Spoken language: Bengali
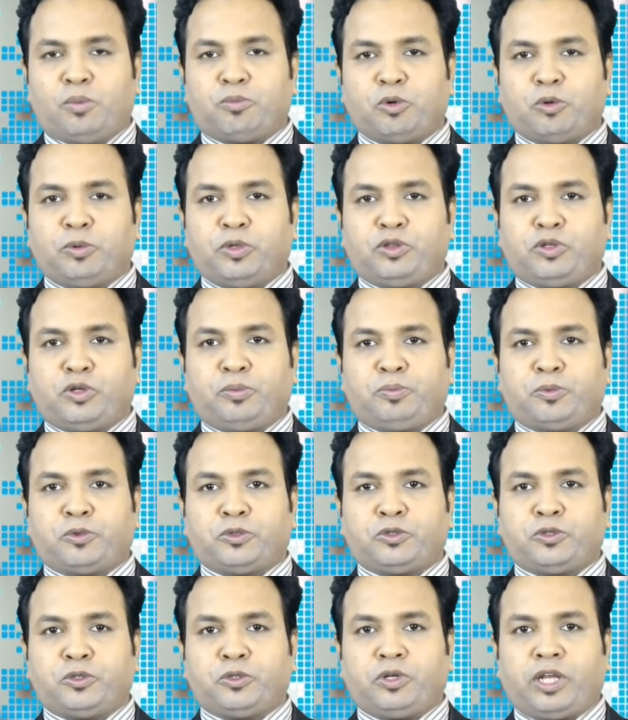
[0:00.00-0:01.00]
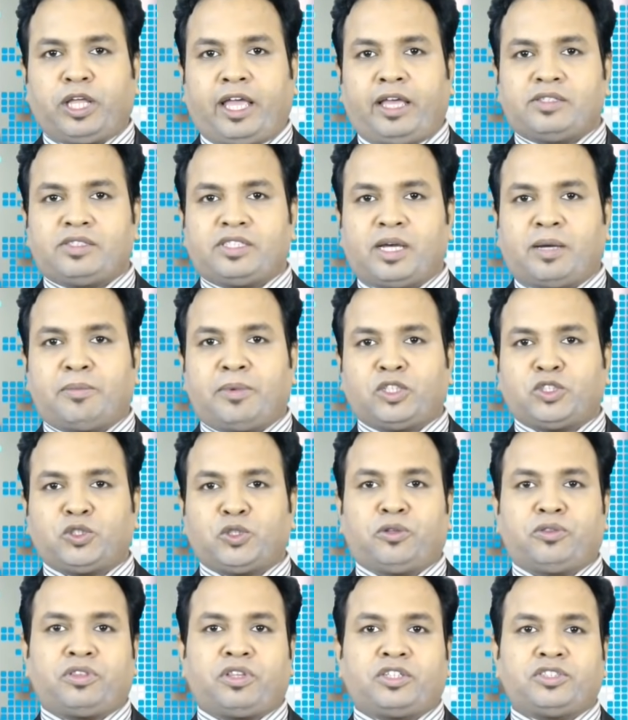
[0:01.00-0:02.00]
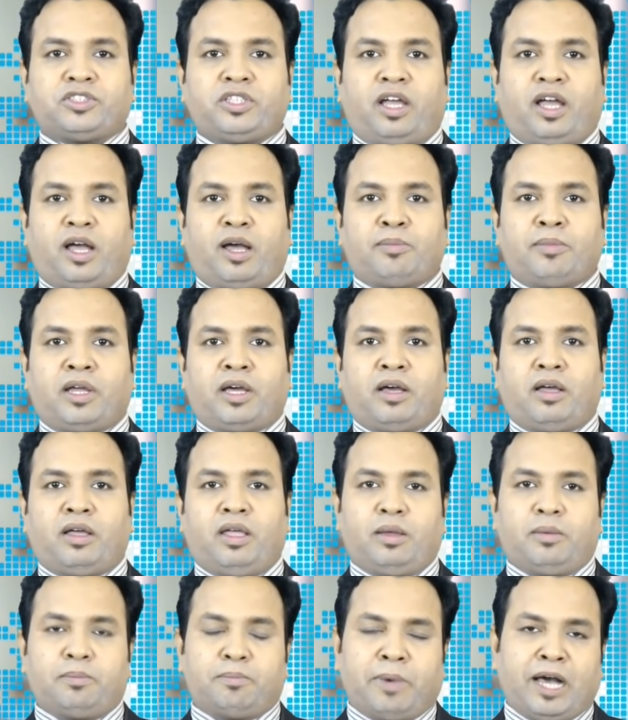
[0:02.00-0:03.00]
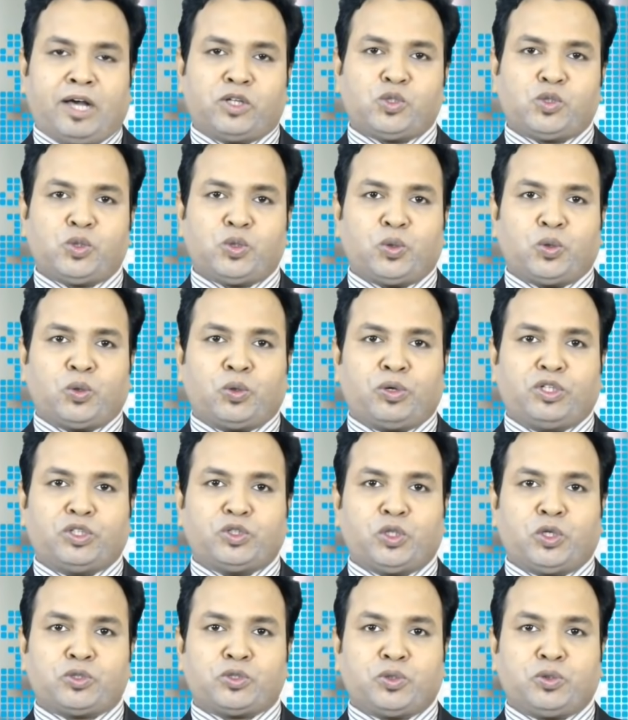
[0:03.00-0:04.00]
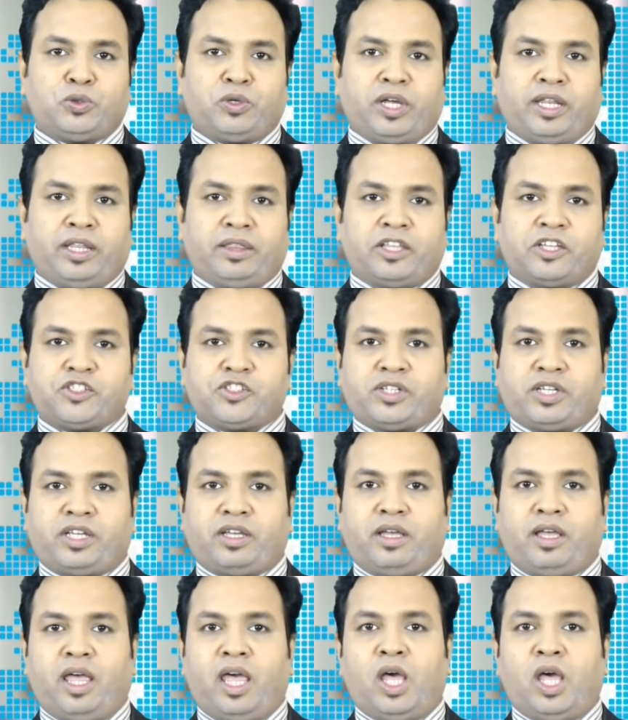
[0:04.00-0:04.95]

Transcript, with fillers: পবিত্র পশুর এই চামড়া সন্ত্রাসী হামলা ভাঙচুর অগ্নিসংযোগকারী দেশকে